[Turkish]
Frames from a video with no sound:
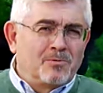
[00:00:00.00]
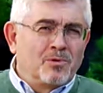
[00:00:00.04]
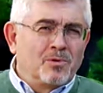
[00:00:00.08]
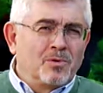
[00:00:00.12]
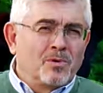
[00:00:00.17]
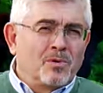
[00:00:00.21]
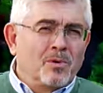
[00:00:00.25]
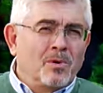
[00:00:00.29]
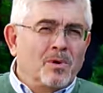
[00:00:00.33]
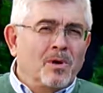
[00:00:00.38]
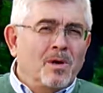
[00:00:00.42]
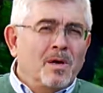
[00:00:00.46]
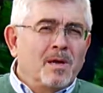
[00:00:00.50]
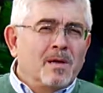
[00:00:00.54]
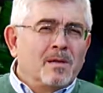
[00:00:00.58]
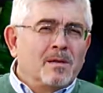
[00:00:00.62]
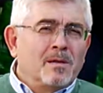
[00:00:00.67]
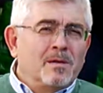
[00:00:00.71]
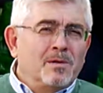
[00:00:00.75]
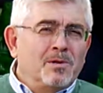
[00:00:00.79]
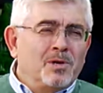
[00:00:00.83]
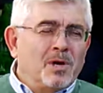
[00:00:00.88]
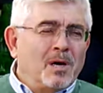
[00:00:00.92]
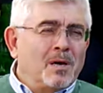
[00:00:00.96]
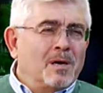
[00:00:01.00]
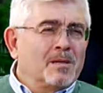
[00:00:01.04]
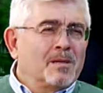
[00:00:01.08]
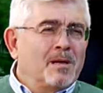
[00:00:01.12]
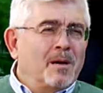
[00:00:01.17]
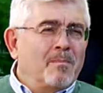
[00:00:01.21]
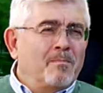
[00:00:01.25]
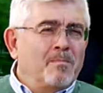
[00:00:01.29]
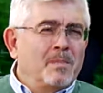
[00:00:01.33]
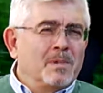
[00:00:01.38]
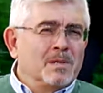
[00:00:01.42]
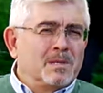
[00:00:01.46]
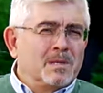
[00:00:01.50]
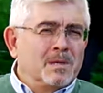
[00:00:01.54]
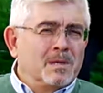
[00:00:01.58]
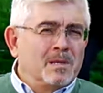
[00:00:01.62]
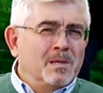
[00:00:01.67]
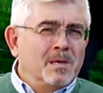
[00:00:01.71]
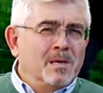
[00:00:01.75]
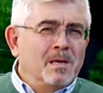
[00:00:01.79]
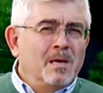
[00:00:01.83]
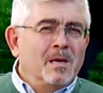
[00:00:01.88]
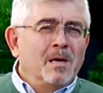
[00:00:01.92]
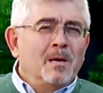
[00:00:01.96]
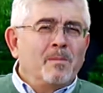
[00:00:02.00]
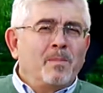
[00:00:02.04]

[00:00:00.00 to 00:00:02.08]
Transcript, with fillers: Çünkü ticaret yapmasını,